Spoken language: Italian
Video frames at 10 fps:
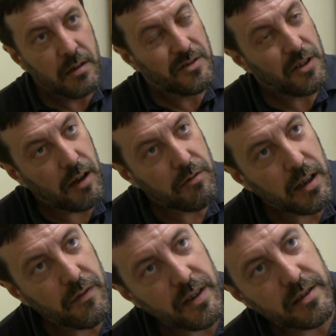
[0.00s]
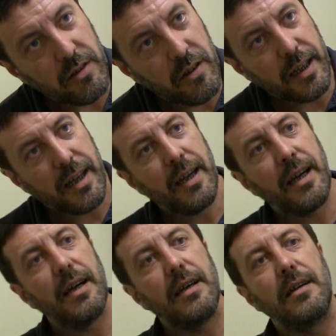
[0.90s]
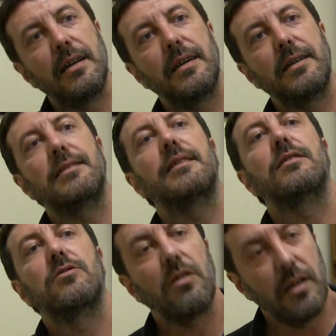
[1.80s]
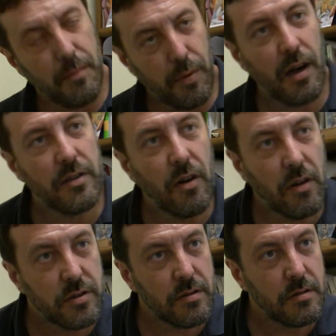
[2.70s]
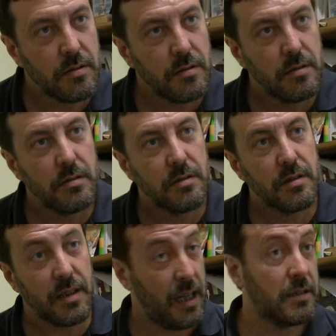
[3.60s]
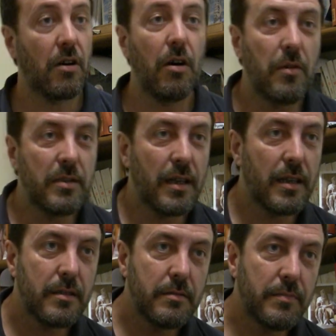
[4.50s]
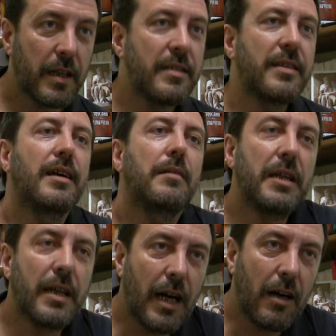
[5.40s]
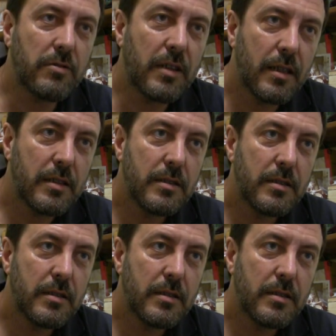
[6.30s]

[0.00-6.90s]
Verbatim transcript: Cioè, è una riflessione che ti ritorna un po' addosso, che è scomoda perché ti chiama in causa